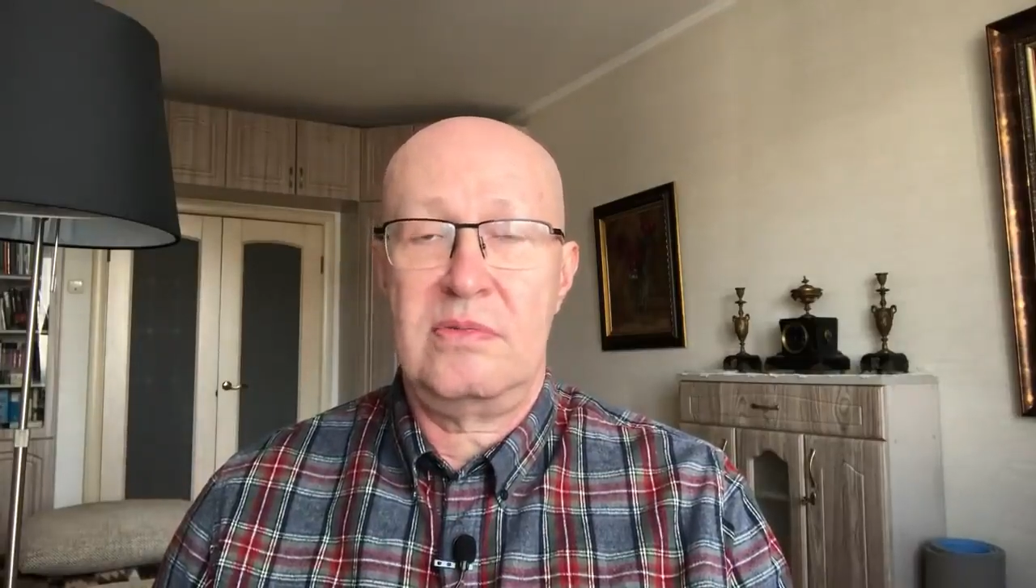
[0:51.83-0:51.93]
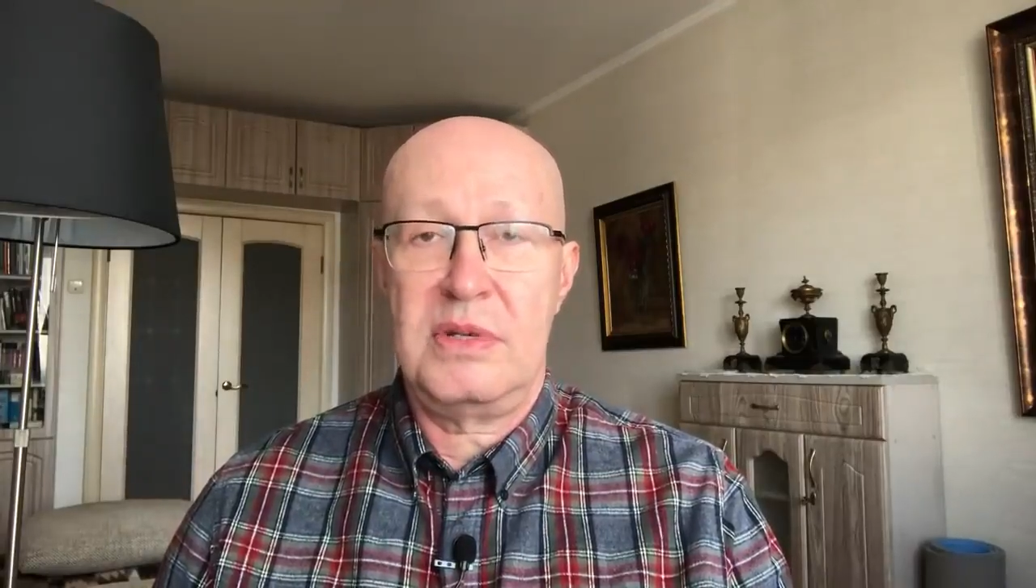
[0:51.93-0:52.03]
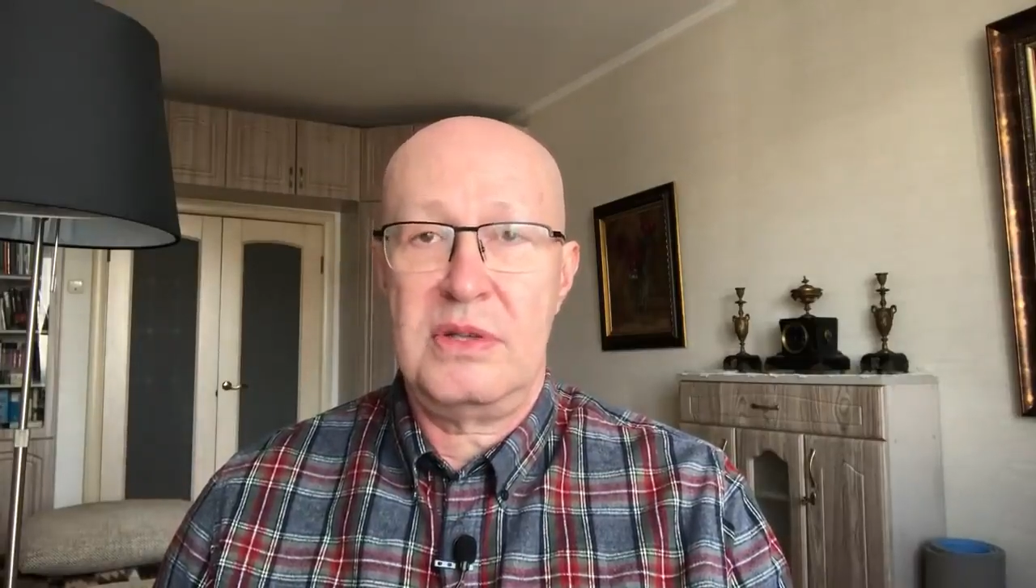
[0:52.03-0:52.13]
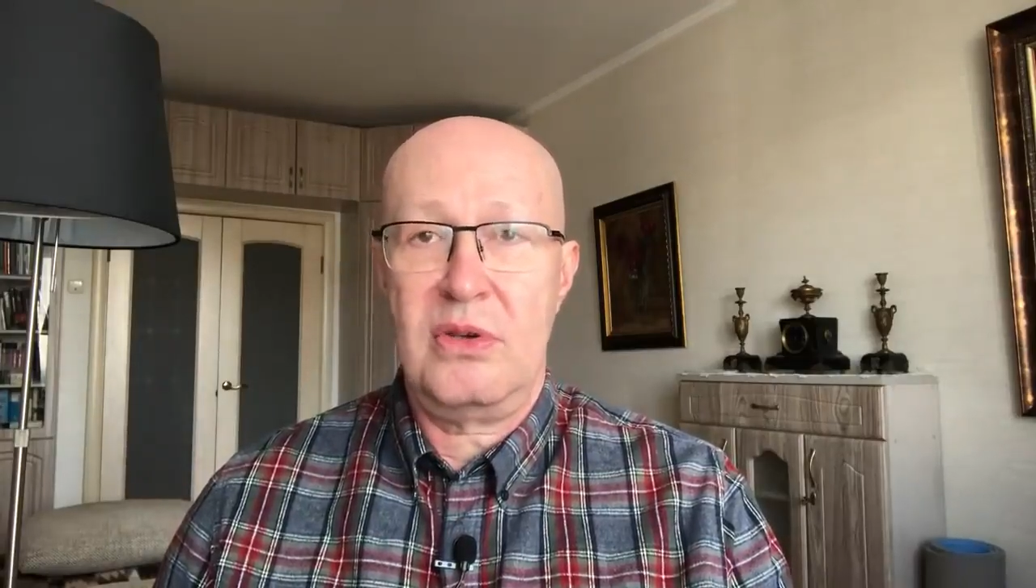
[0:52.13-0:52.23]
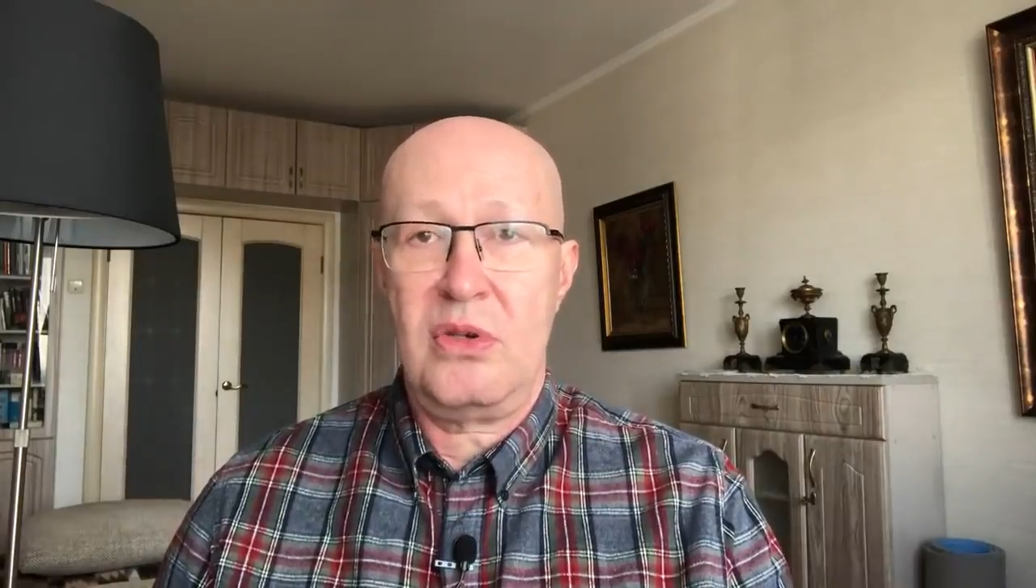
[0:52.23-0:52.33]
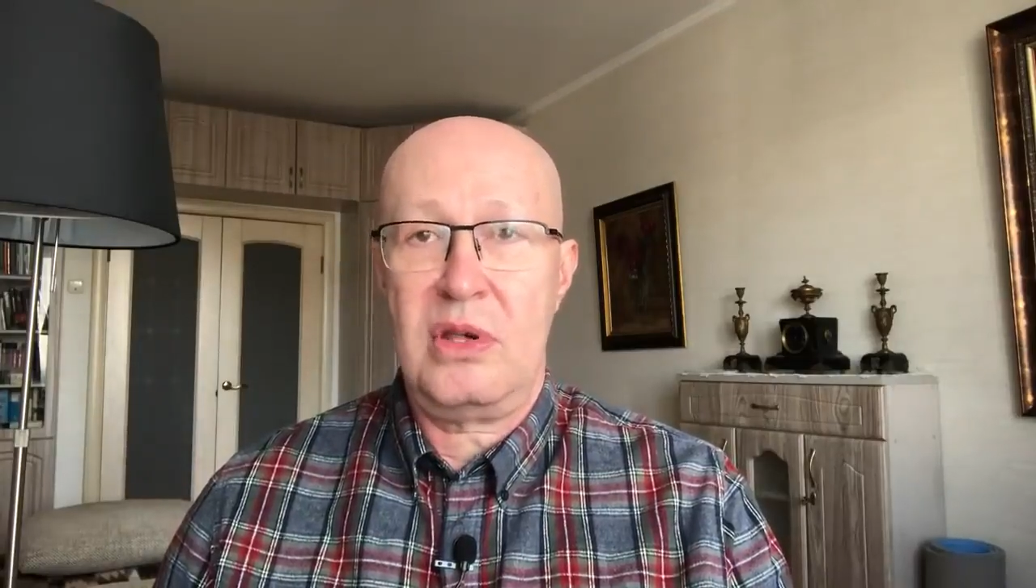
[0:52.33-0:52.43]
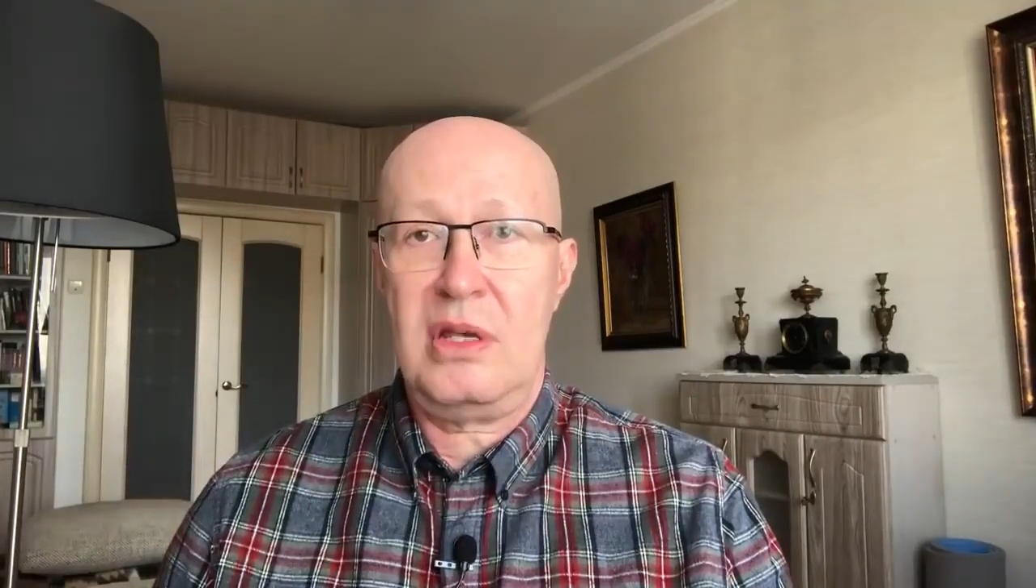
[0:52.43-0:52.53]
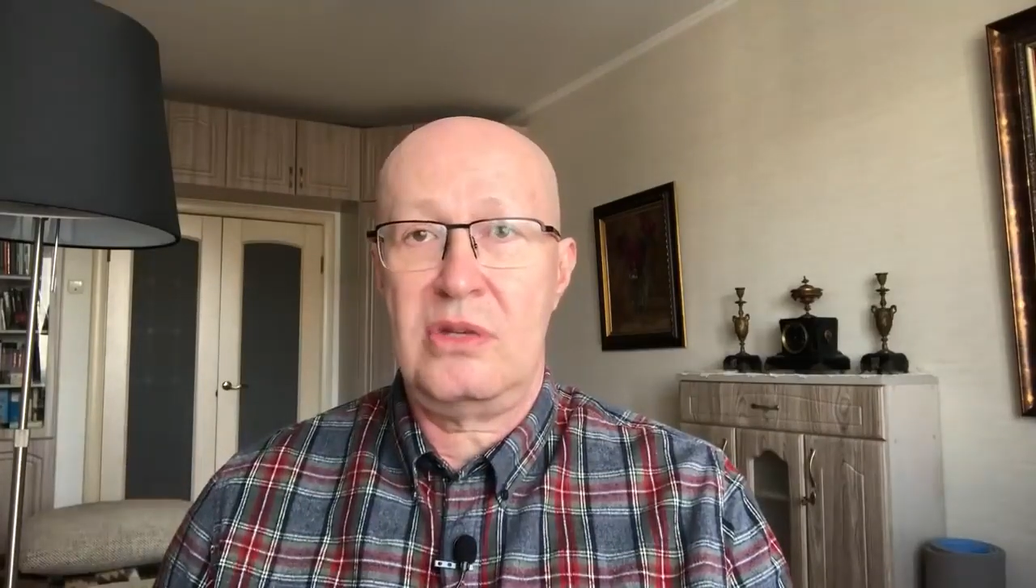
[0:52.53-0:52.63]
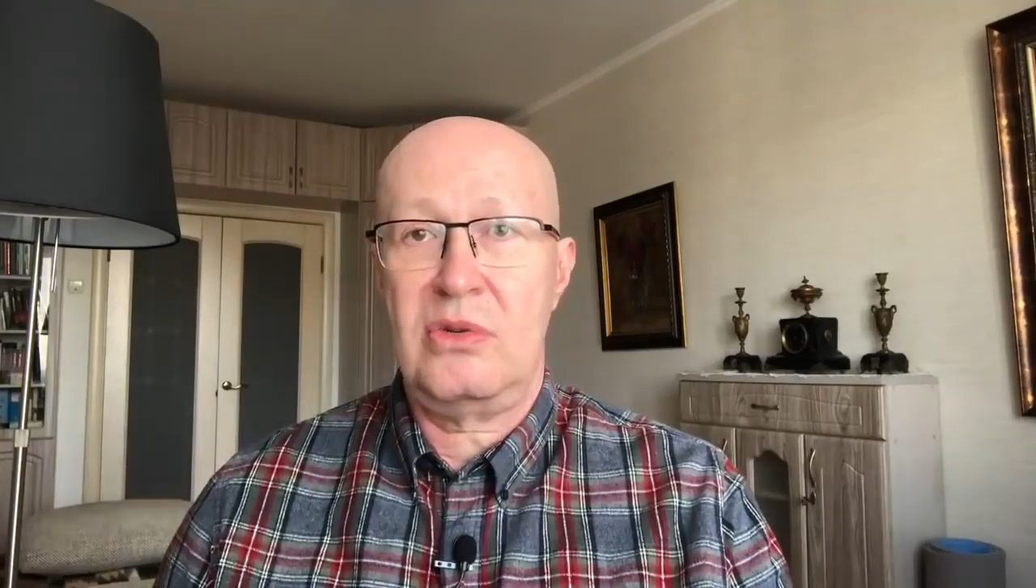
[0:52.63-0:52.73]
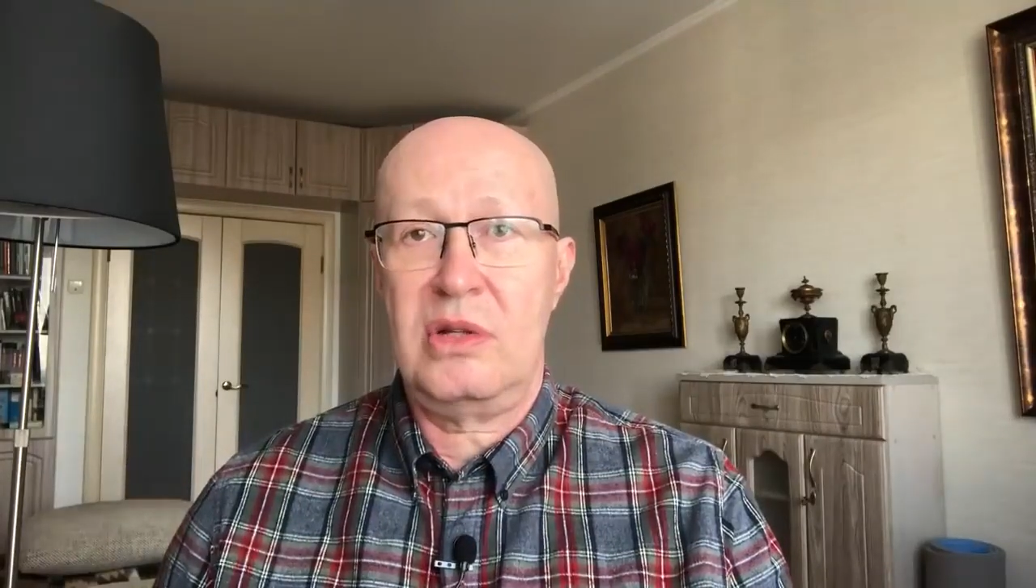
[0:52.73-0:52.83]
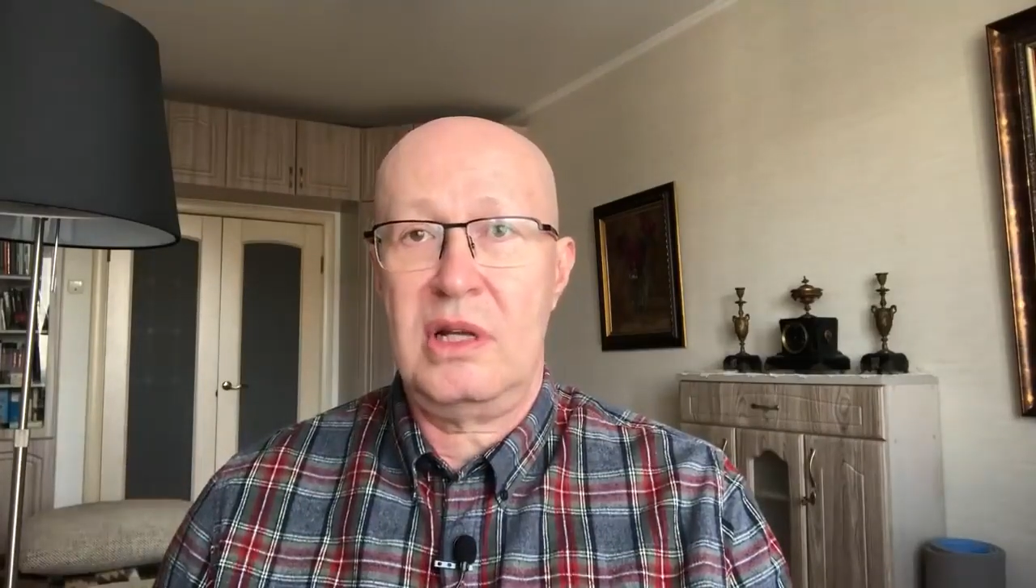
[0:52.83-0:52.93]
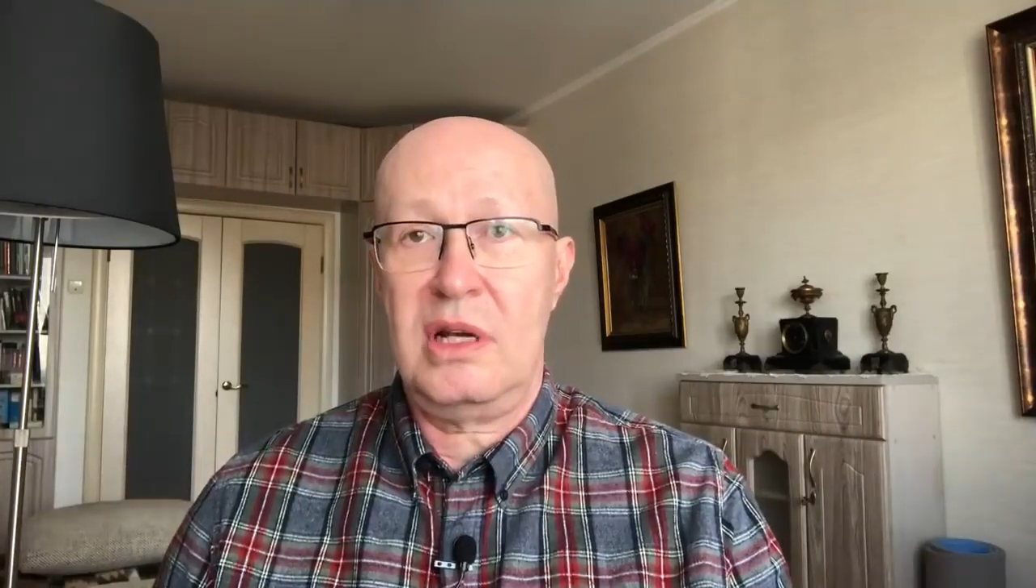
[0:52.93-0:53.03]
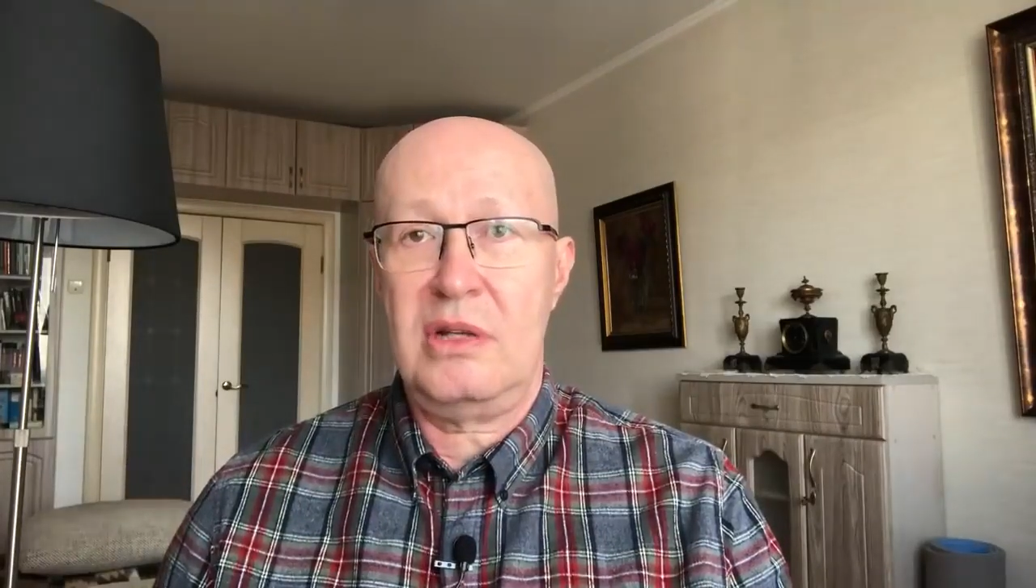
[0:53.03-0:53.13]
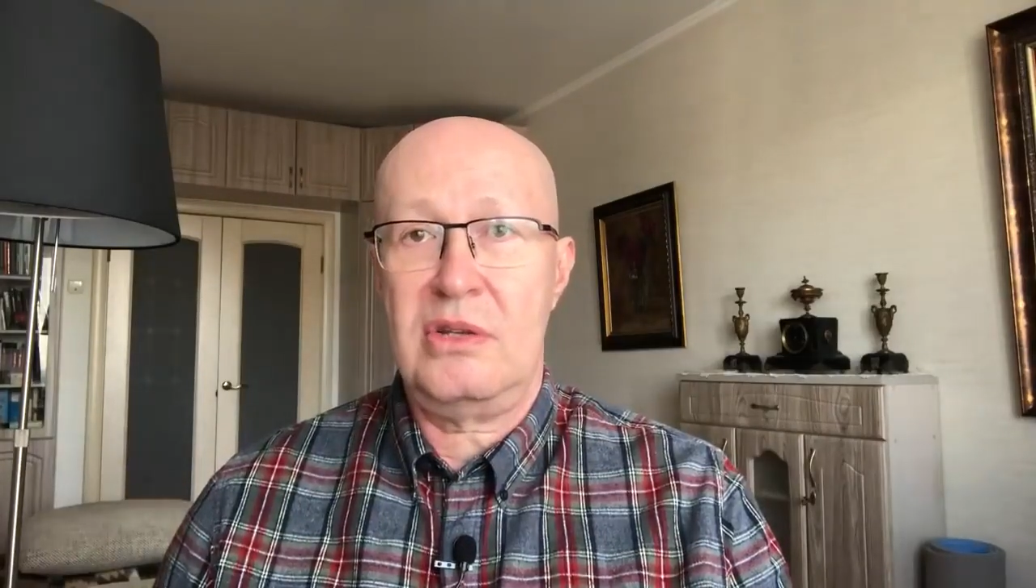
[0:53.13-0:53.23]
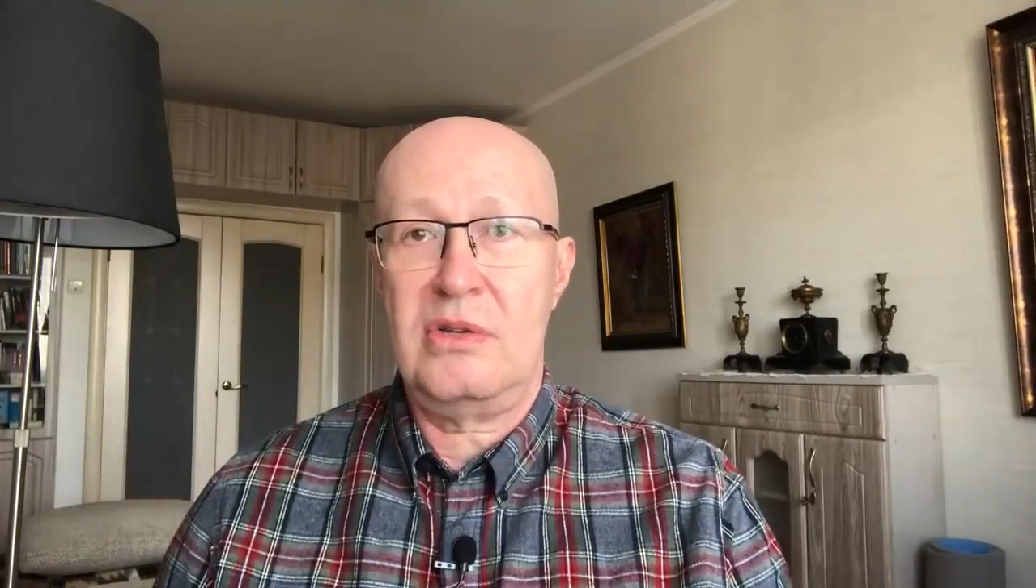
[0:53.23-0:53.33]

посещать онлайн